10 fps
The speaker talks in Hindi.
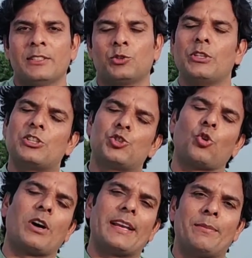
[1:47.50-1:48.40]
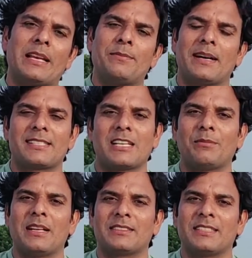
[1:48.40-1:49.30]
तो ये चौंकाने वाली बात
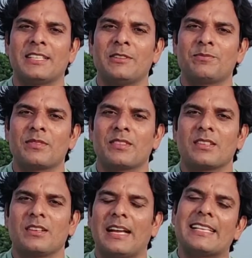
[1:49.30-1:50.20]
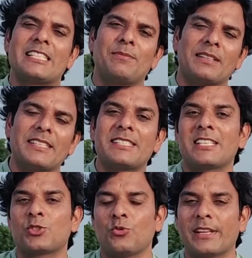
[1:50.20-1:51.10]
सामने आती हैं ऐसी बातें जिसे
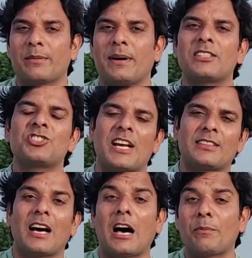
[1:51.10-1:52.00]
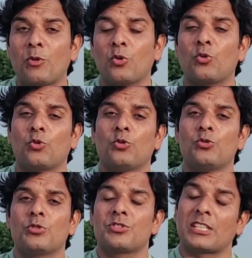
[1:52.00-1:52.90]
सुनने के बाद शायद आप लोगों को
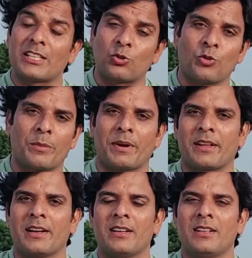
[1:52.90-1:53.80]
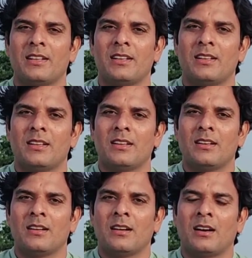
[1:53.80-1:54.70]
सतर्क होना पड़ेगा
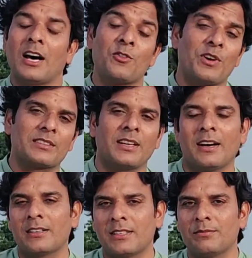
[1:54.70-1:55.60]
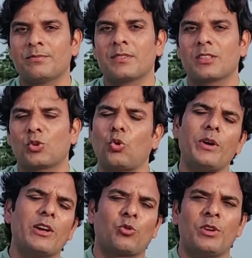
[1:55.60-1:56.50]
हर वक्त हर दम कोई
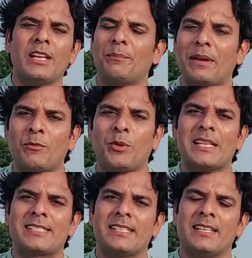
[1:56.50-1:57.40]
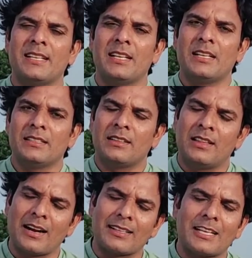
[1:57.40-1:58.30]
ना कोई अपने मोबाइल से
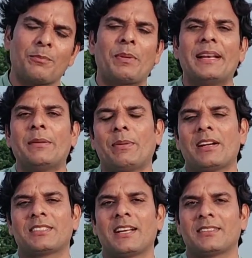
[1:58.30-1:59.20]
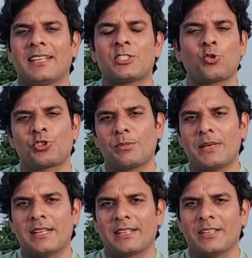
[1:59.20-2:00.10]
लगातार पन्ने पलटता रहता है सोशल
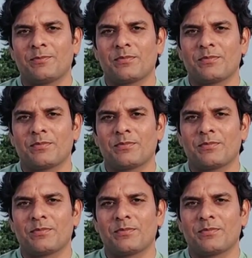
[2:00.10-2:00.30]
मीडिया के